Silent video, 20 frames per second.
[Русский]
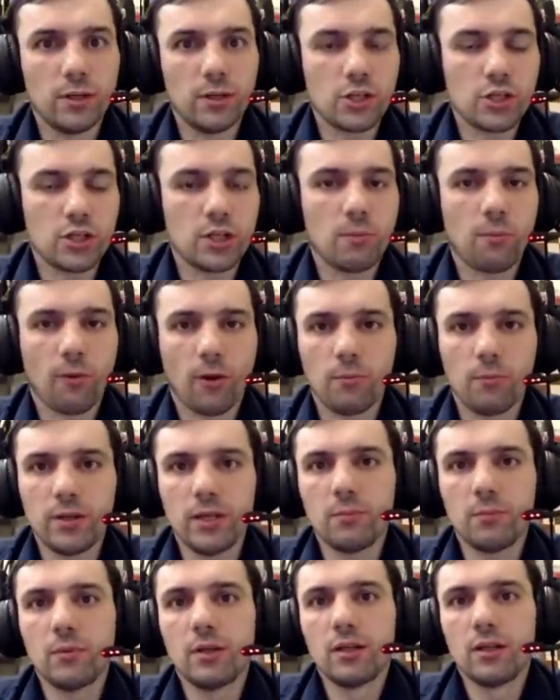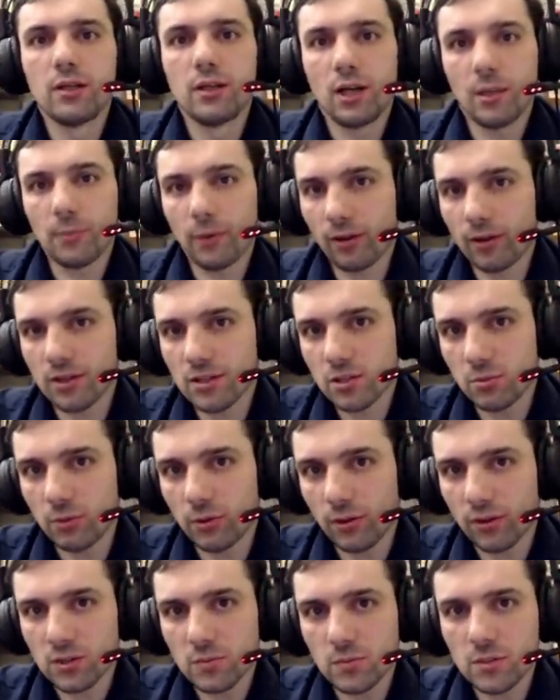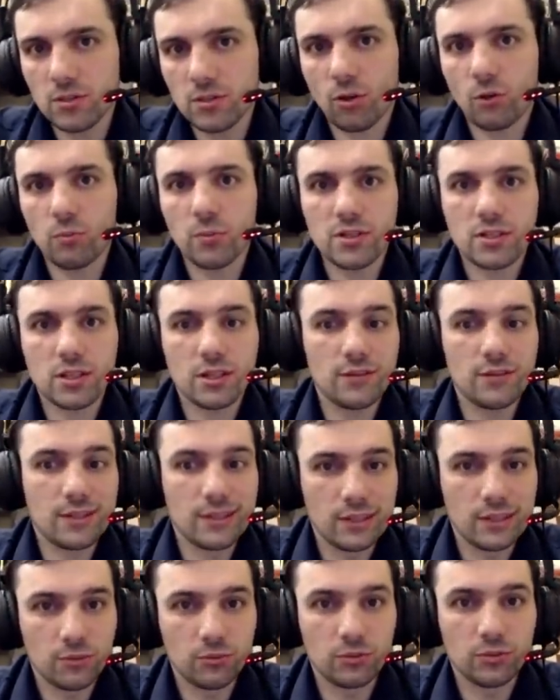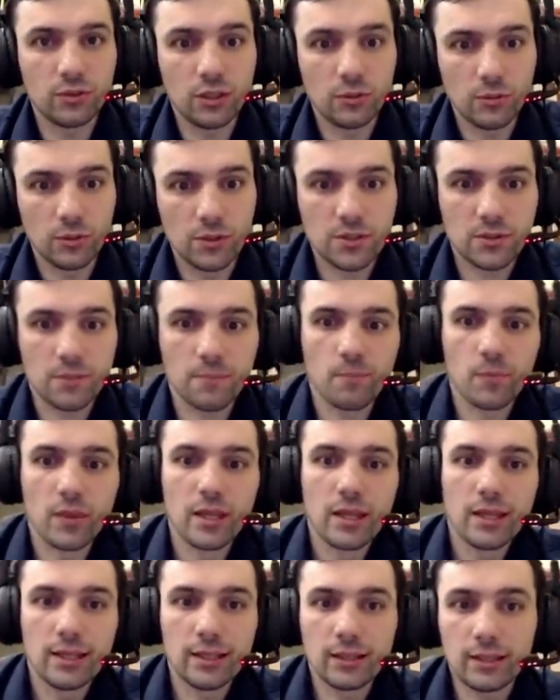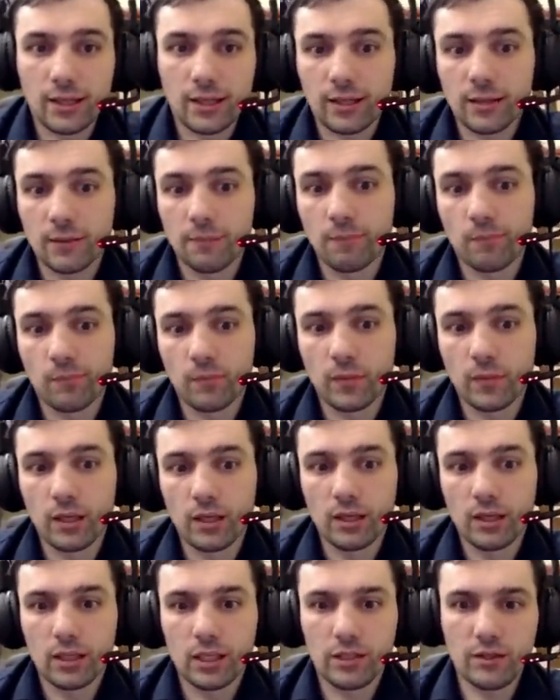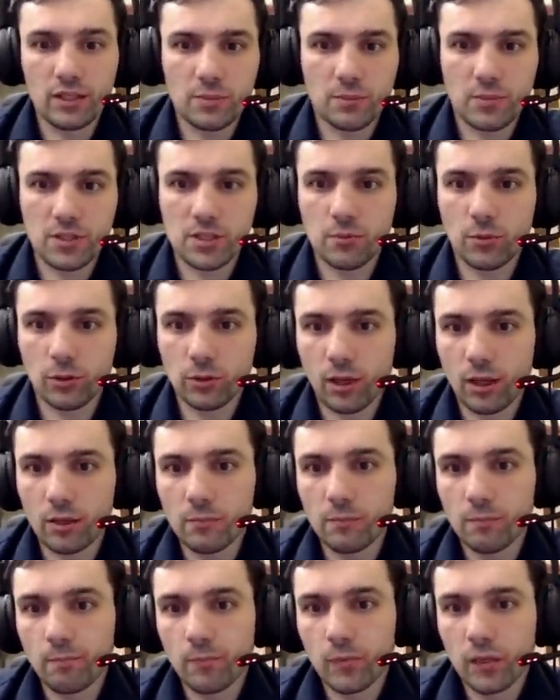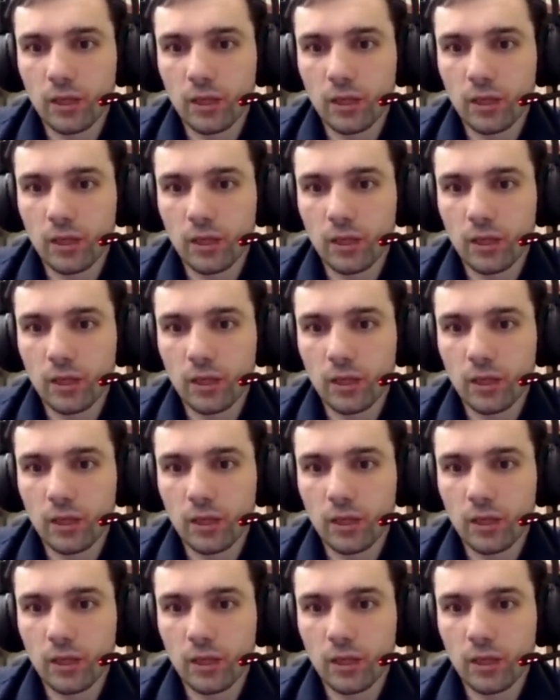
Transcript: больших проблем – американскому гроссмейстеру поставить не удалось. Итак, давайте посмотрим.